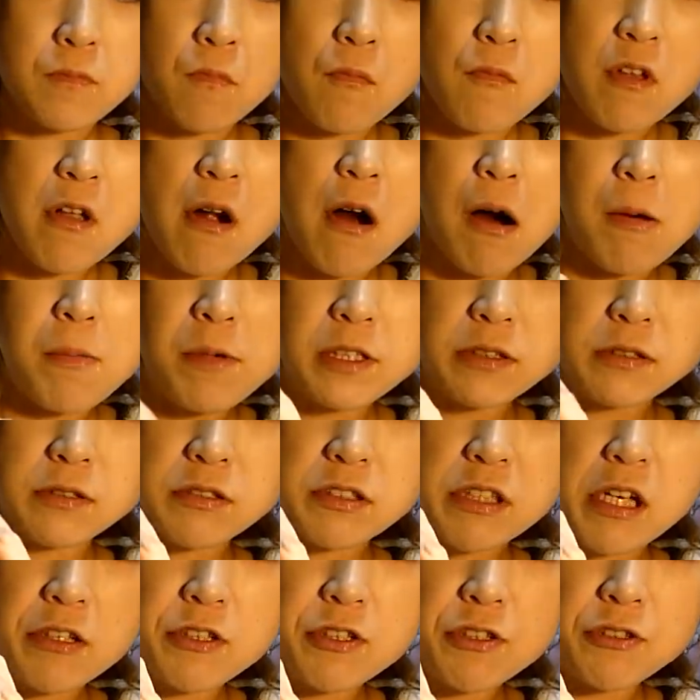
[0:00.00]
食べ応
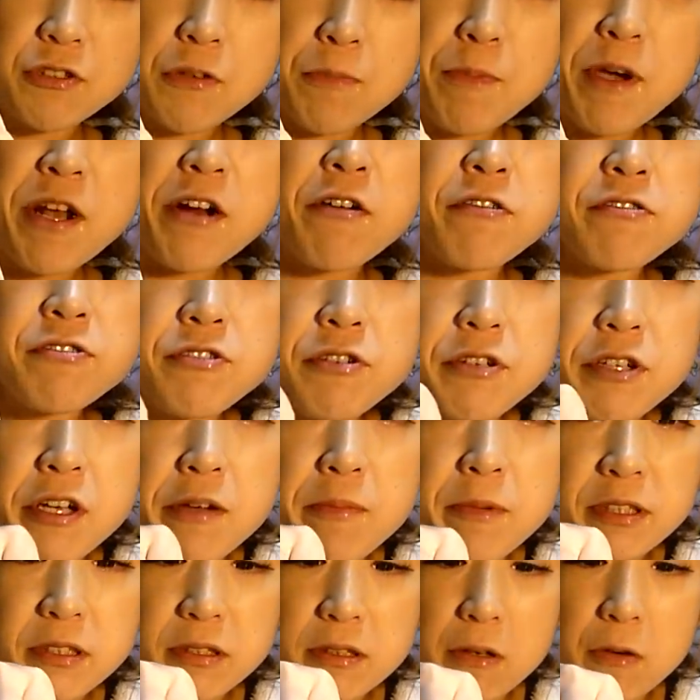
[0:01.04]
えちょっとペロンチョい
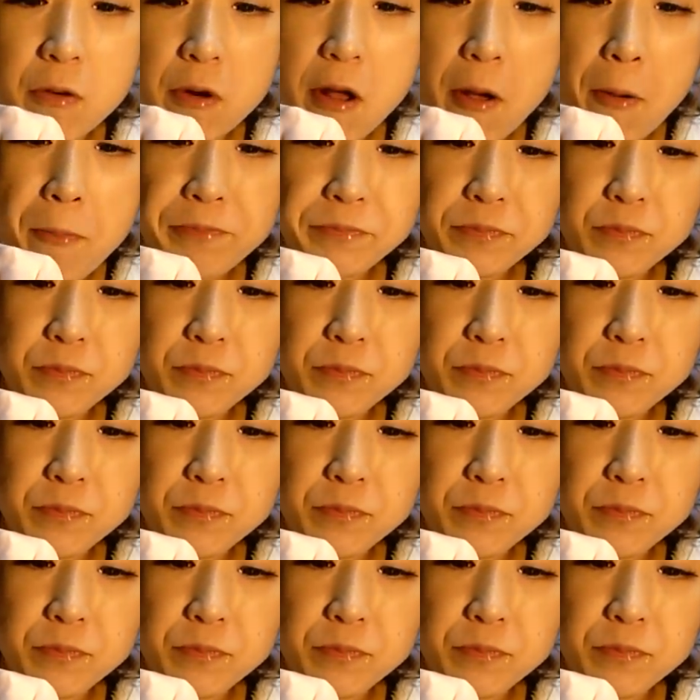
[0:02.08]
きますかこれ